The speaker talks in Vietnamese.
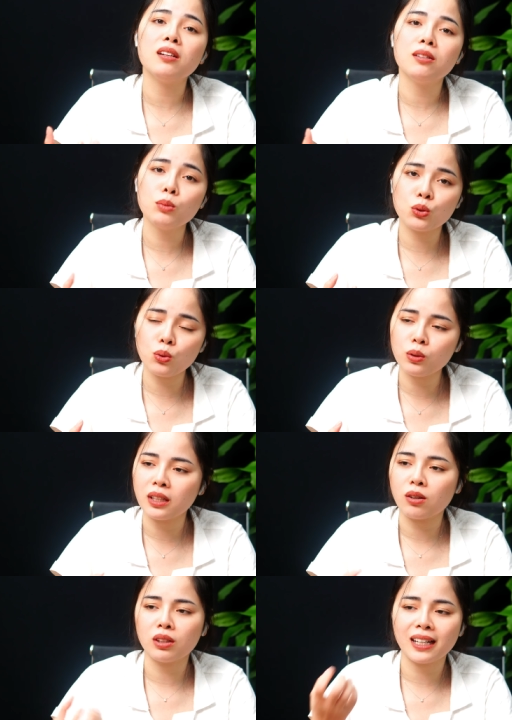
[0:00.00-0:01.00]
lớn một chút
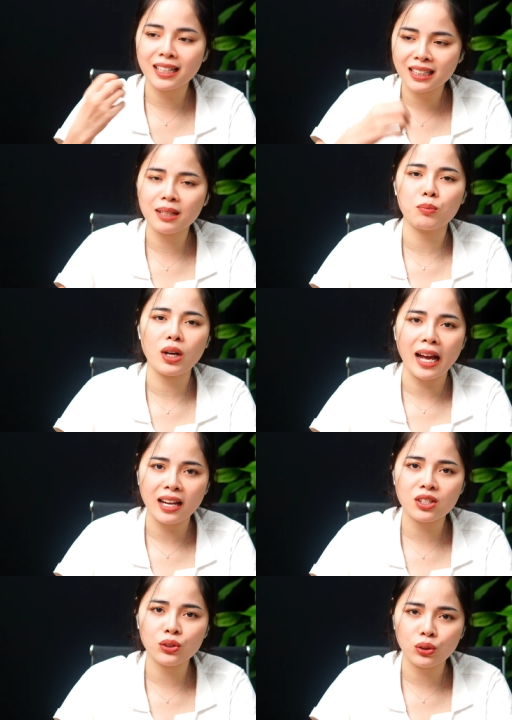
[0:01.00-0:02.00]
thì có thể can thiệp
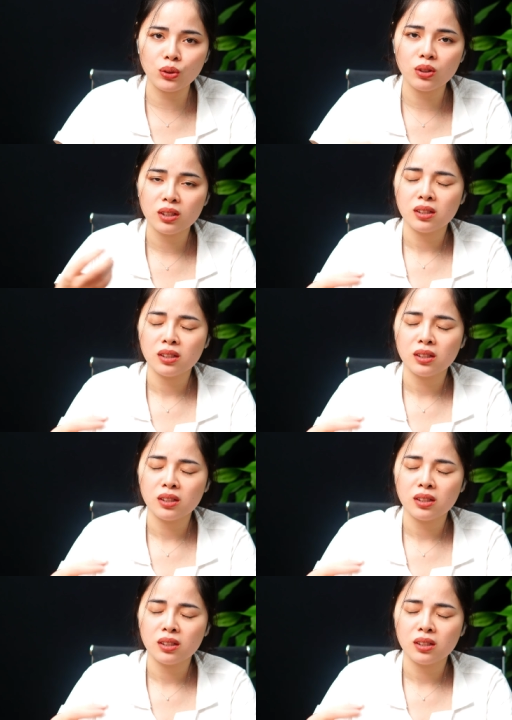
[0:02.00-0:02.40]
cái cho nó